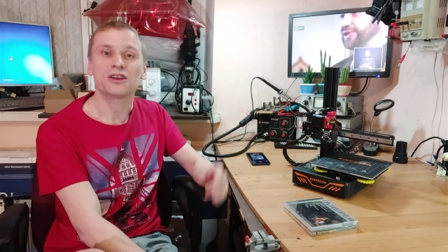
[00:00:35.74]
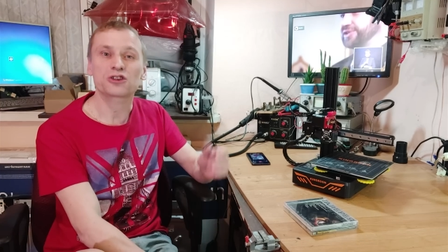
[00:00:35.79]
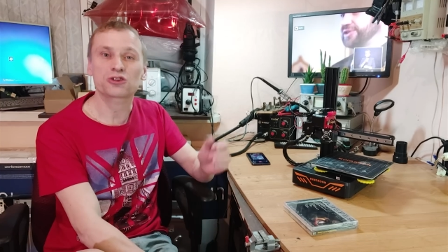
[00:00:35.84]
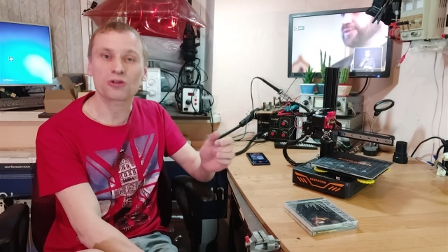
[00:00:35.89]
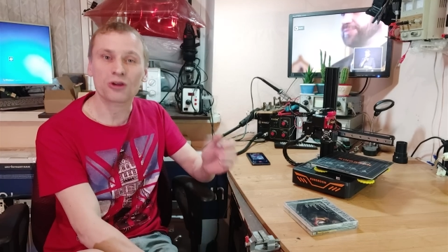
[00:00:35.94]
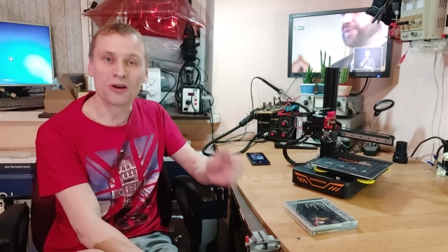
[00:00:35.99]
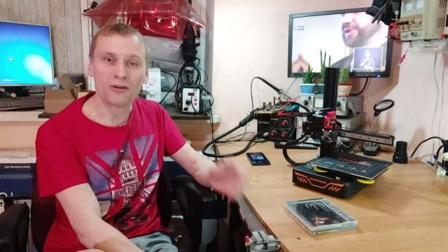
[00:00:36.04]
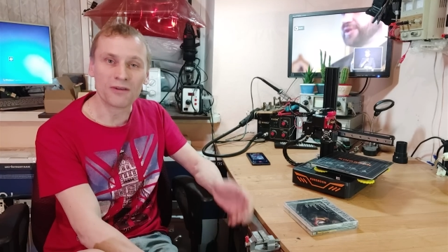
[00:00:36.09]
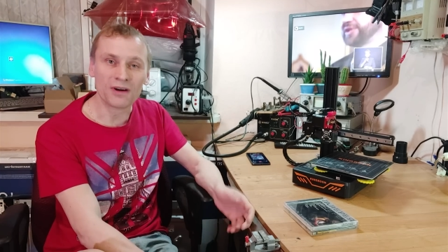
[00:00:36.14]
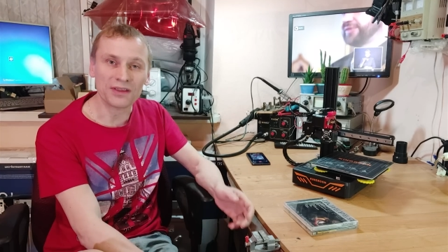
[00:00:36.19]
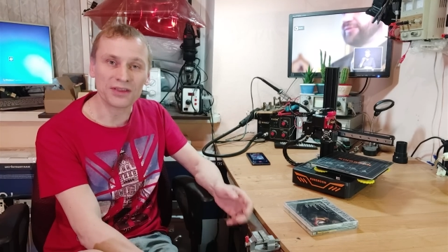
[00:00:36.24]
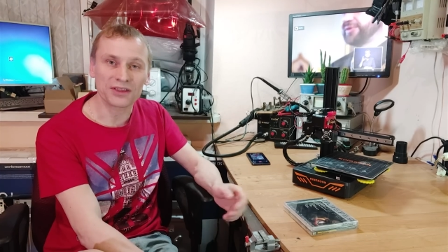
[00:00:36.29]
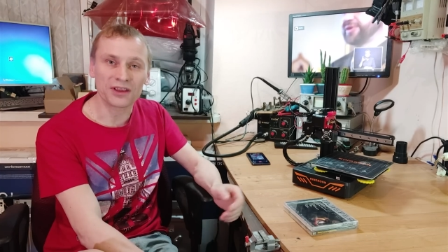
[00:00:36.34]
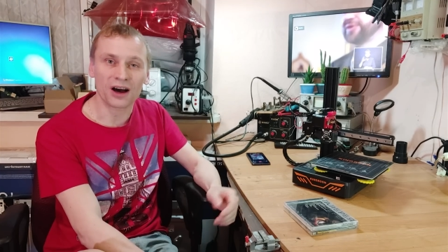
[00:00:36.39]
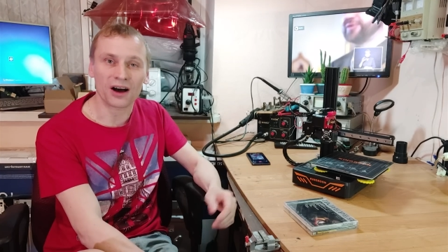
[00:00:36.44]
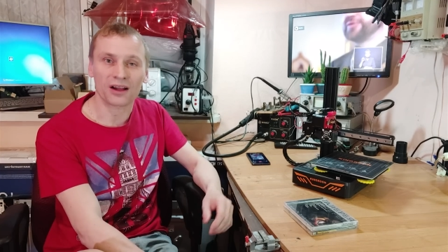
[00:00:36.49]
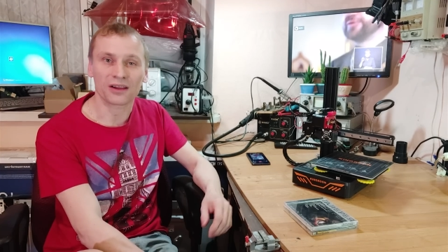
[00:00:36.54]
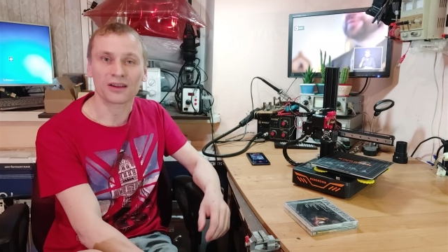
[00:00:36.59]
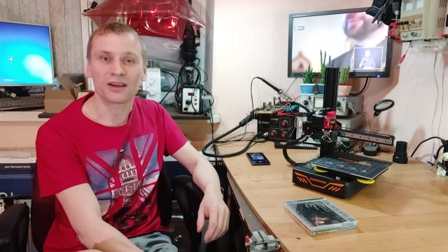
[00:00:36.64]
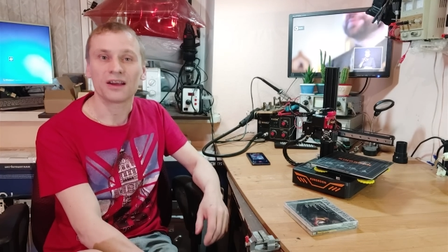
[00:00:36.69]
и что я
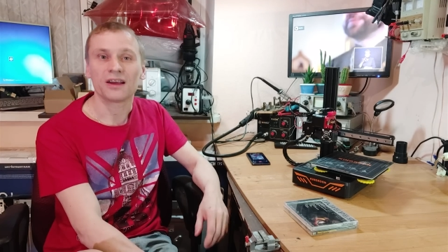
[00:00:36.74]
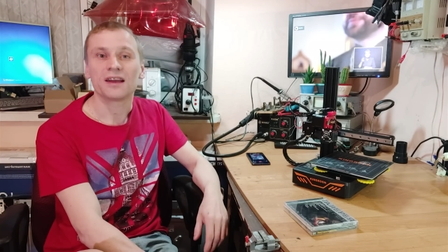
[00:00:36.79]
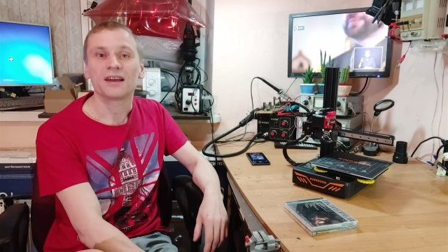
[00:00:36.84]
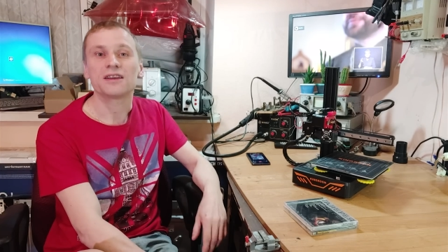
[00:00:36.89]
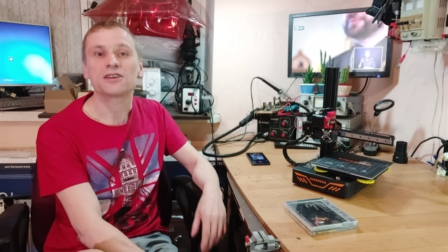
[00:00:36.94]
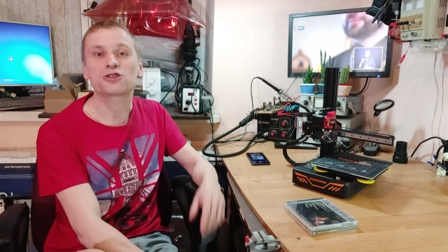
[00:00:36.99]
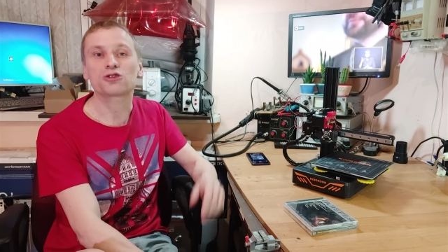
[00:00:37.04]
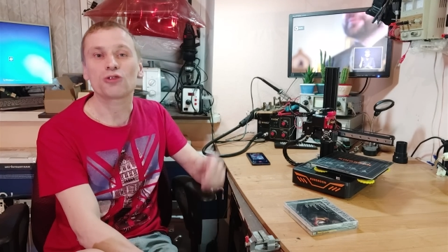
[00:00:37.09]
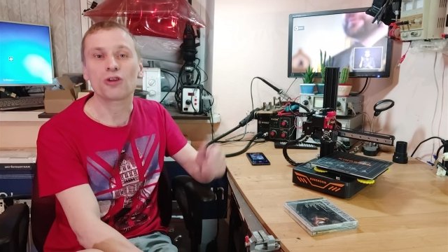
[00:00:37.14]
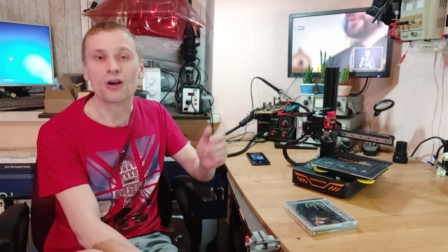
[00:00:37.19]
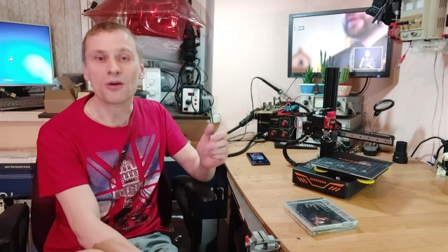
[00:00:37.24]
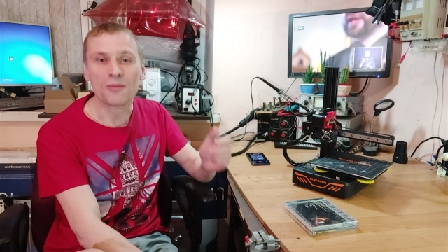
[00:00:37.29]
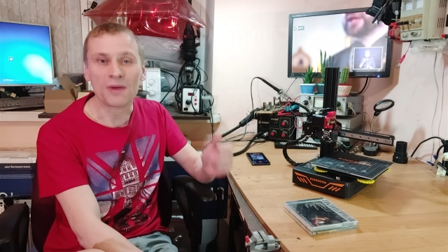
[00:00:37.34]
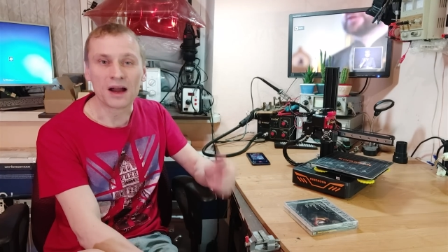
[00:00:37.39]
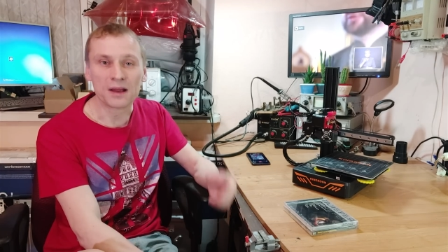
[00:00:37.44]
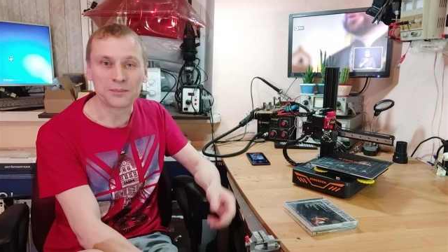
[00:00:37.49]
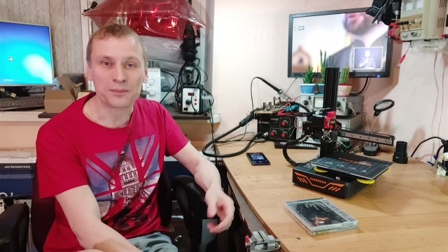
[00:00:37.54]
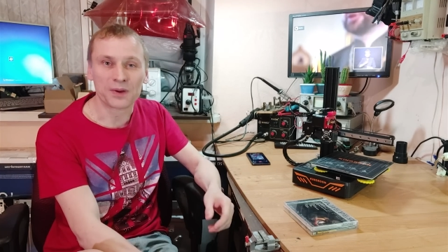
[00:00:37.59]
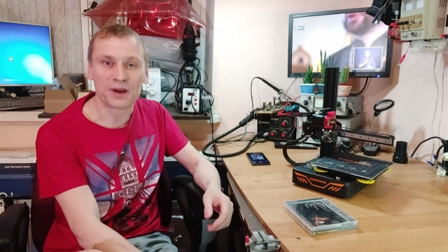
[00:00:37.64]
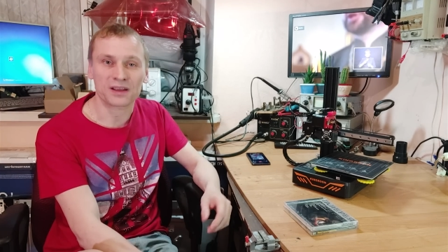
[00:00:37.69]
вандал, и что я
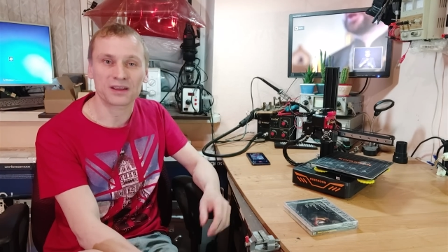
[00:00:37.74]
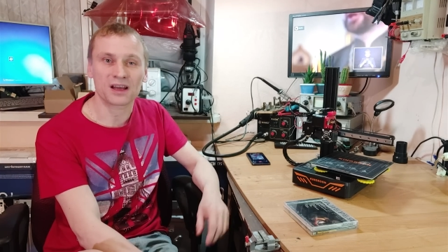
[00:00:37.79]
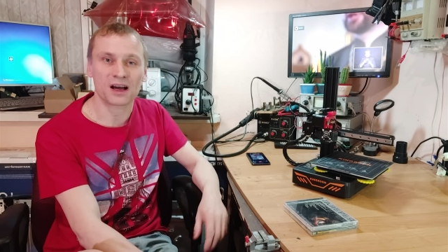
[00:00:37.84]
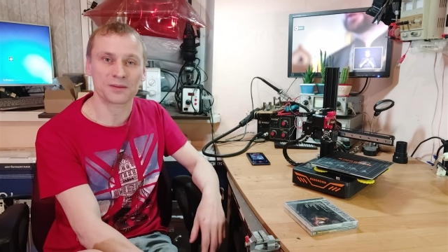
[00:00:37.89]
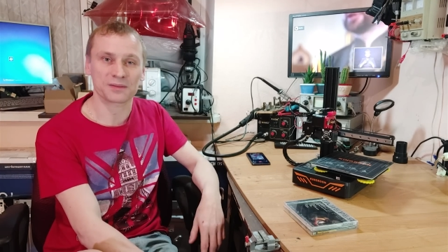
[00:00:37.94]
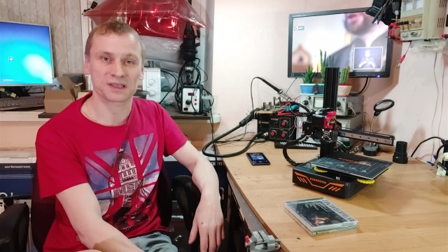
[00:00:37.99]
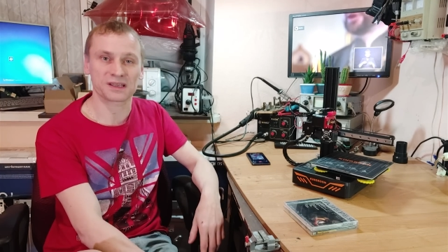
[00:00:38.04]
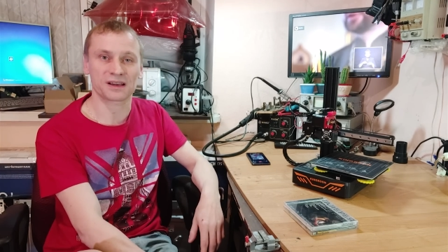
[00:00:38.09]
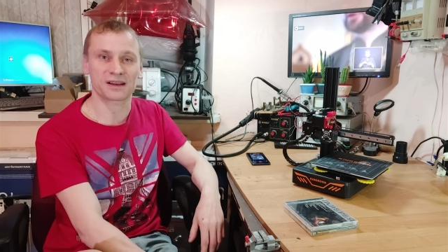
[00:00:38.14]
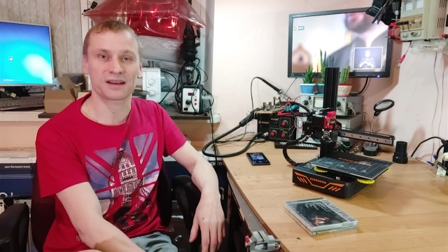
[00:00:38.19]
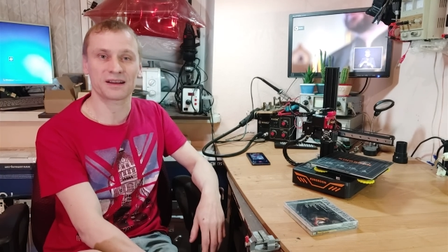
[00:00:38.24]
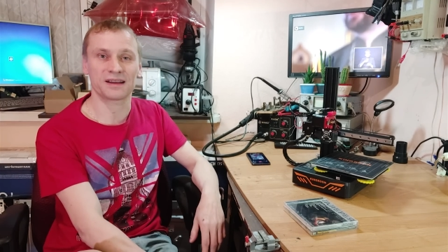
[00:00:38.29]
мать продам за